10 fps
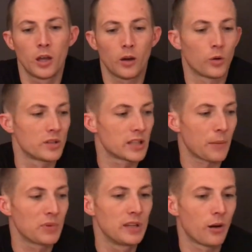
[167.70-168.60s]
Ja, und ich
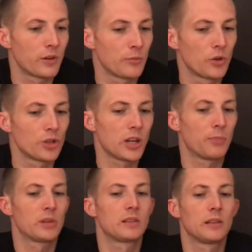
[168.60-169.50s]
habe hier auf dem Tisch
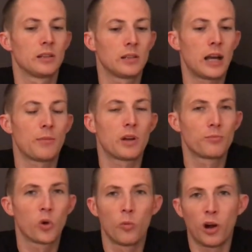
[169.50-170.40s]
habe ich äh, einmal
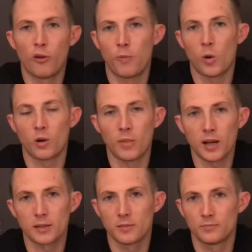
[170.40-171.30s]
einen Probeaufbau gemacht.